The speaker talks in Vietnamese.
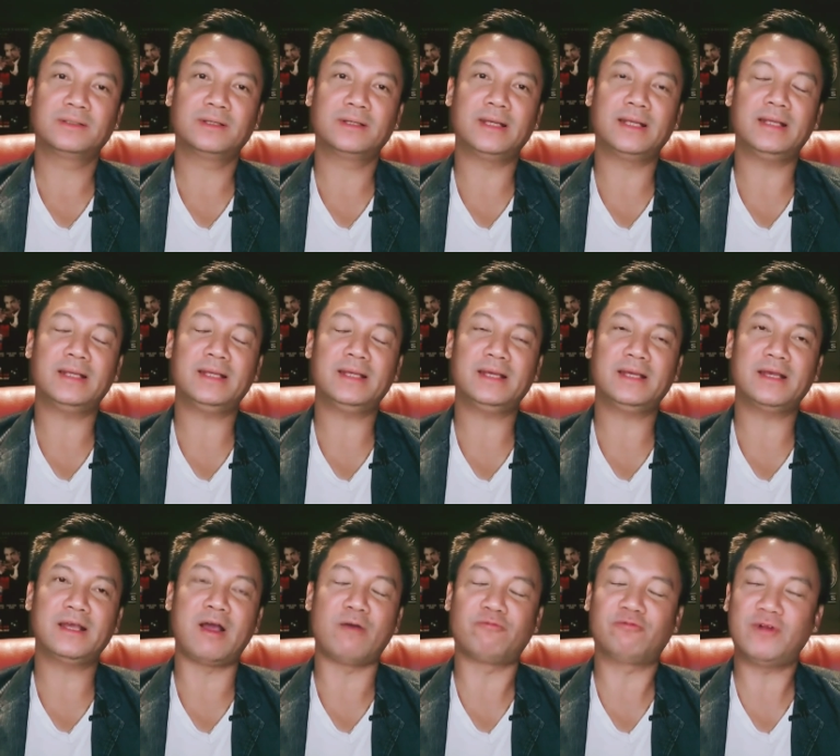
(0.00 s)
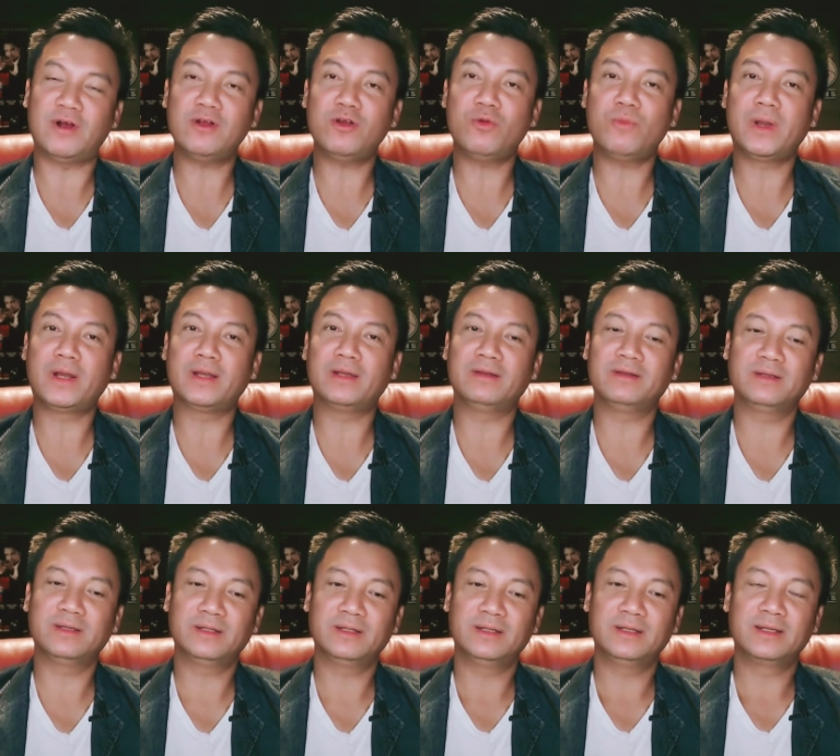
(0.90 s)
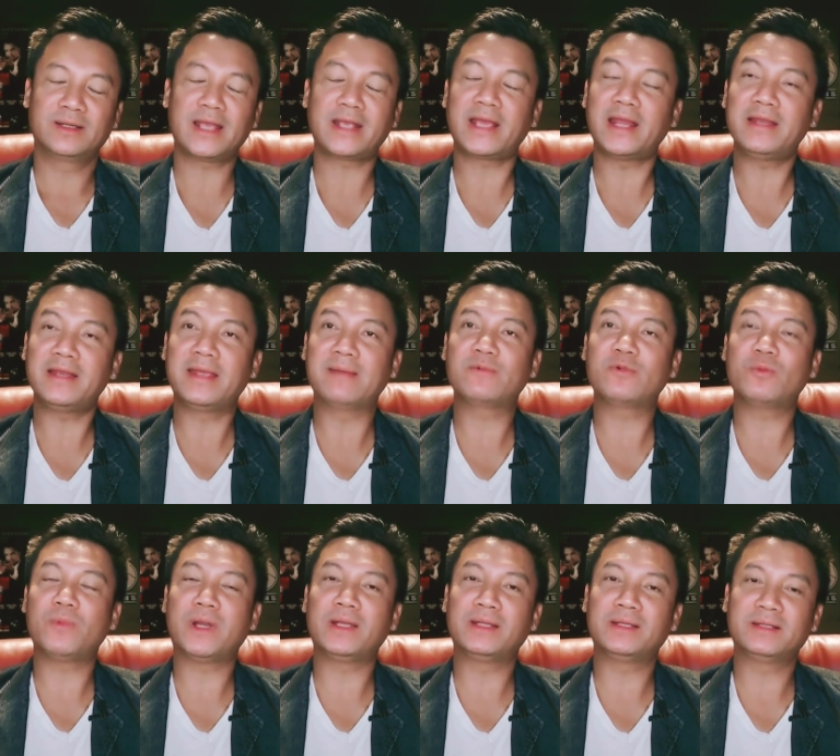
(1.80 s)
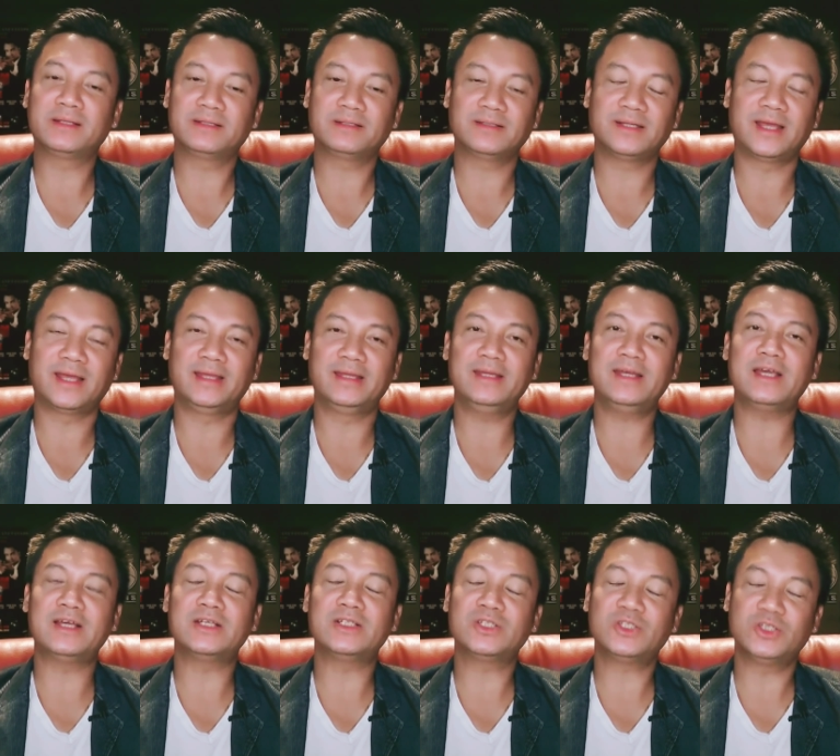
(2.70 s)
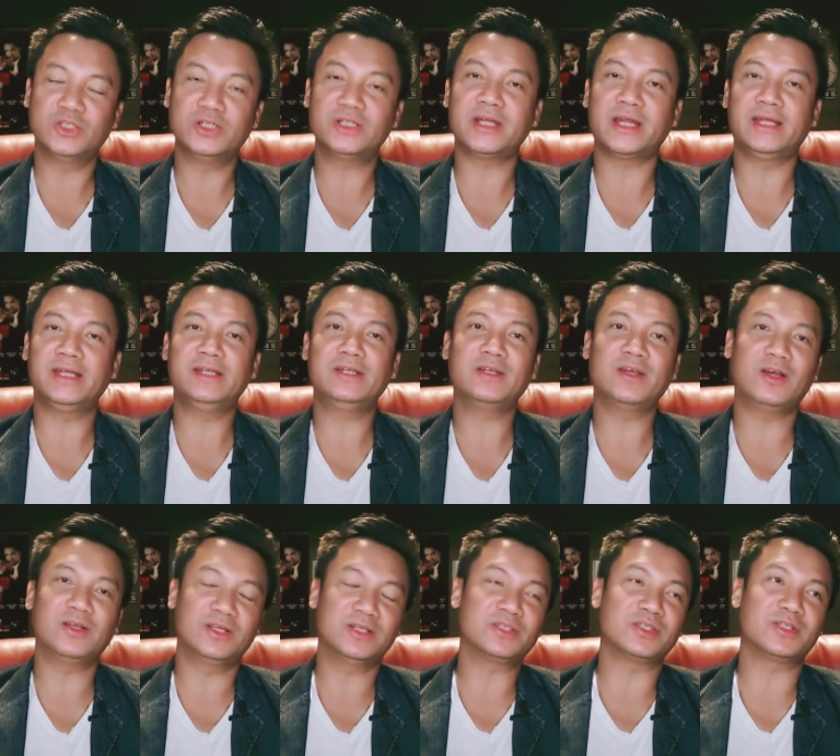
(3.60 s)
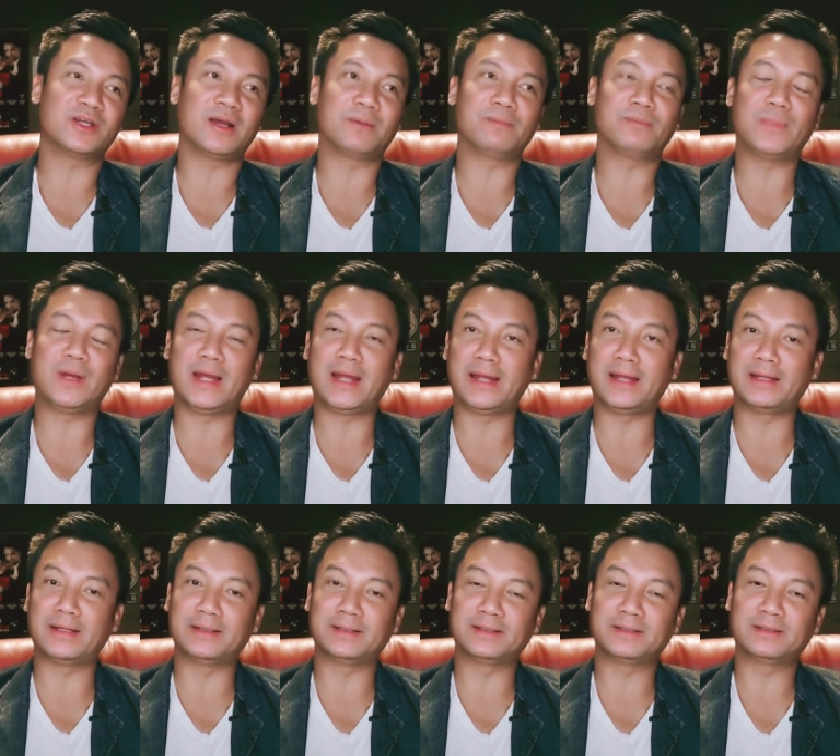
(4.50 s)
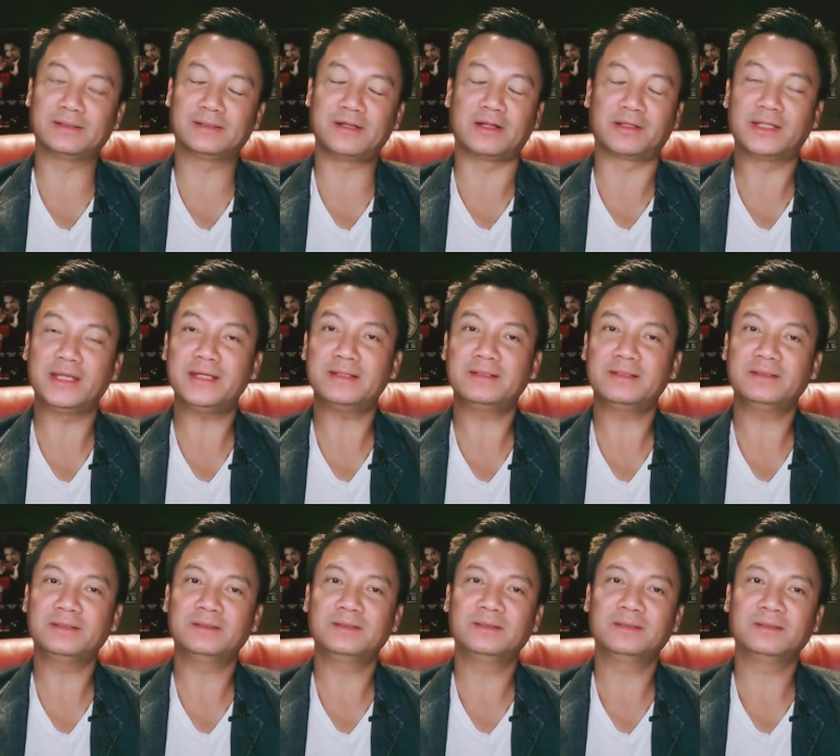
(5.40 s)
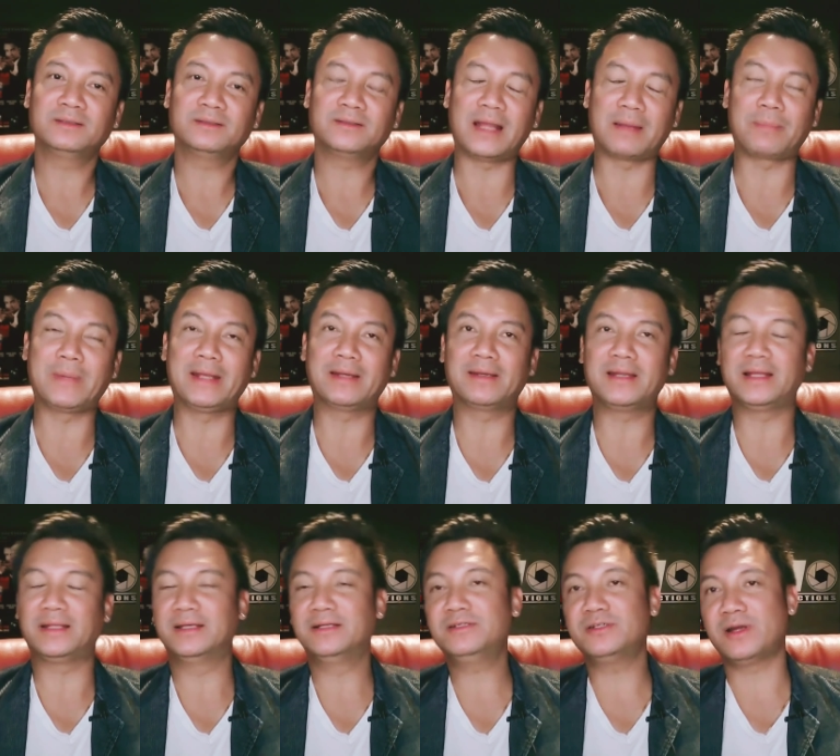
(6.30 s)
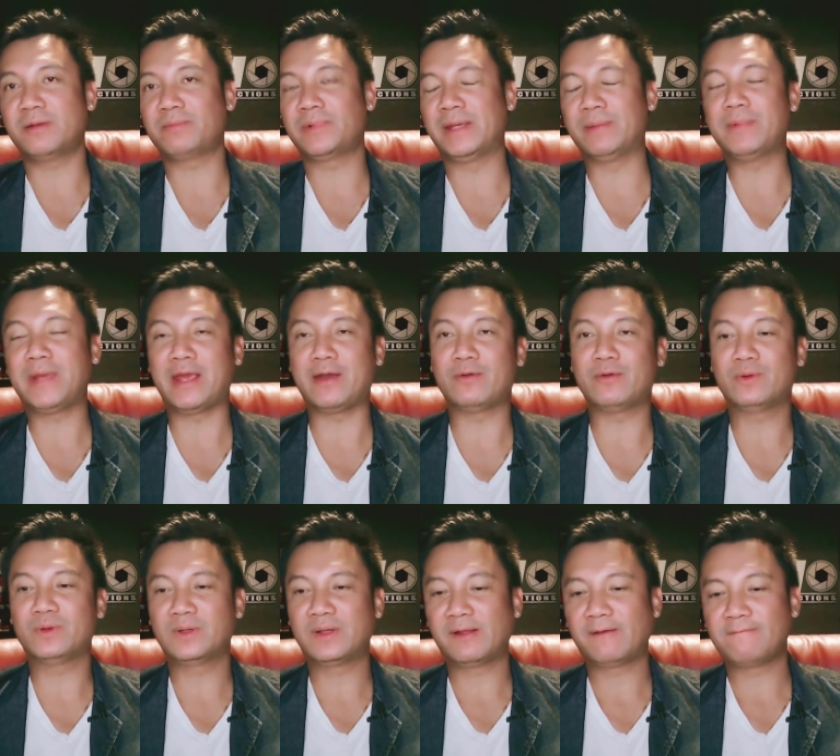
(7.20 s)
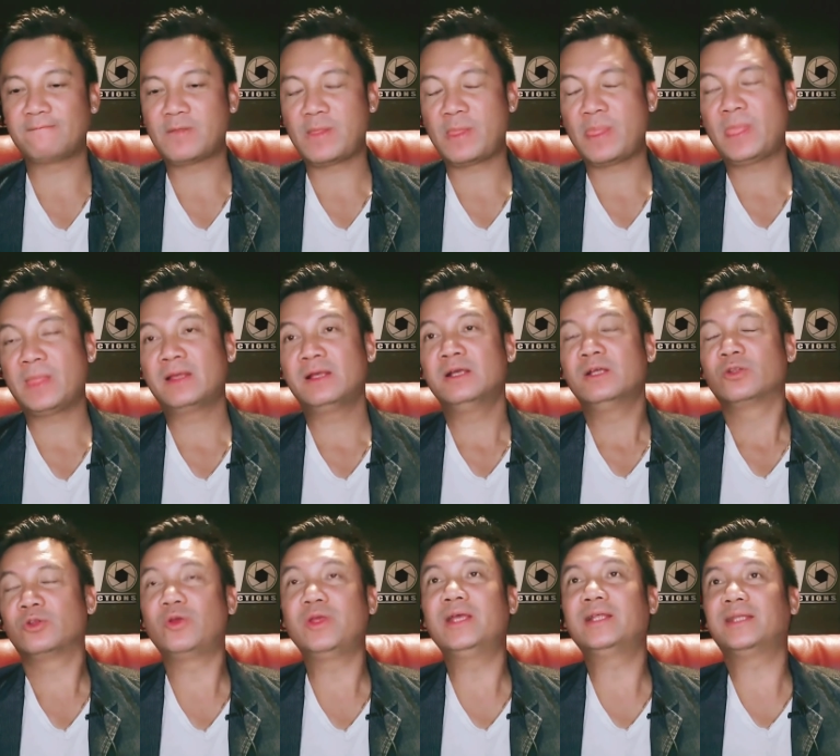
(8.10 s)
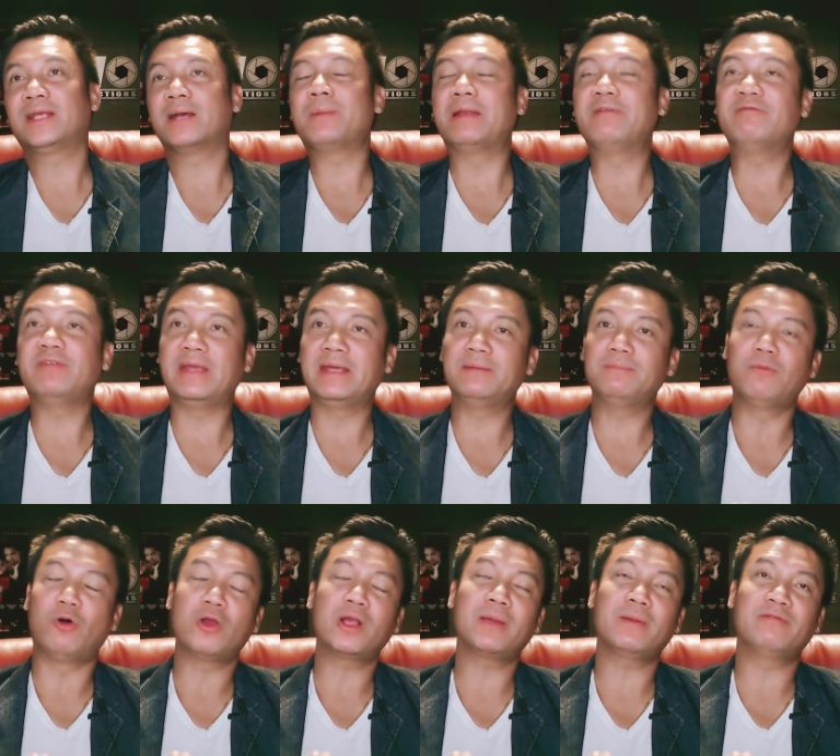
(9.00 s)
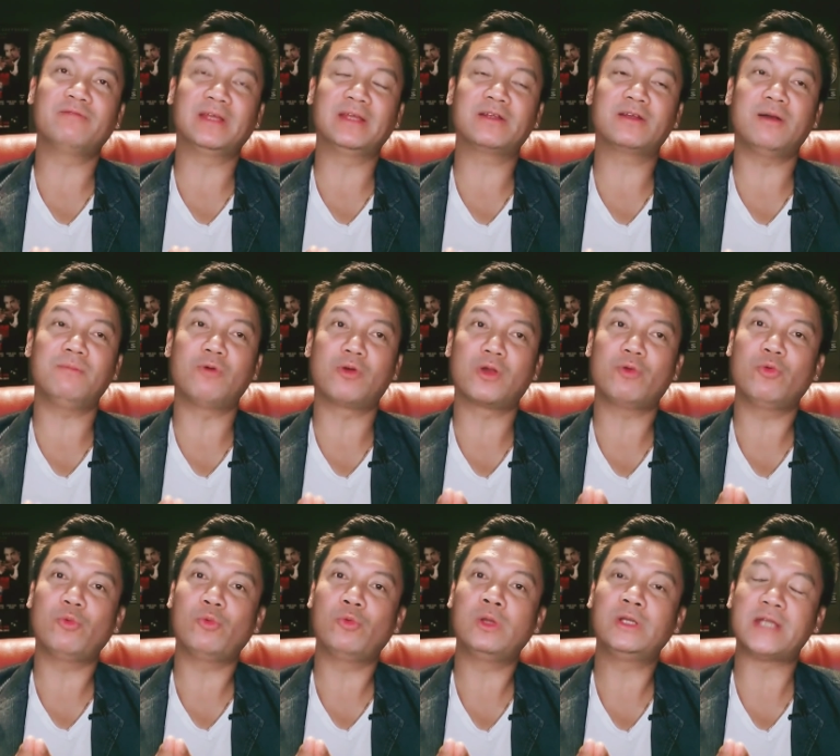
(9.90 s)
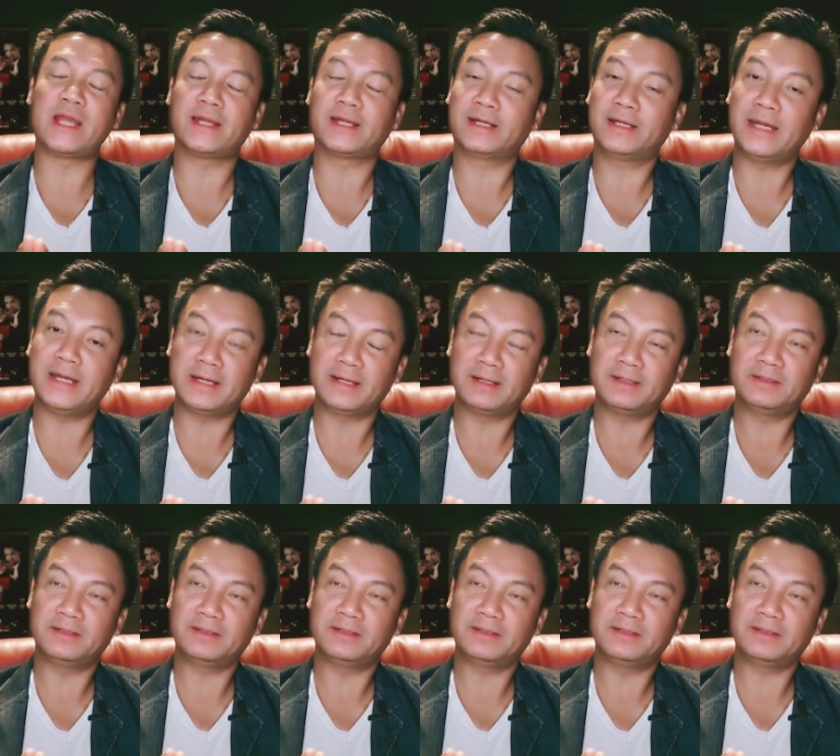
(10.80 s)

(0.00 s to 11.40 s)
cái ờ, học vấn của mình cái kinh nghiệm của mình để chữa trị cho những trường hợp mà cần thiết đặc biệt là những trường hợp hiểm nghèo tuy nhiên thì cái bệnh viện mỗi cái bệnh viện nó có một cái quy trình riêng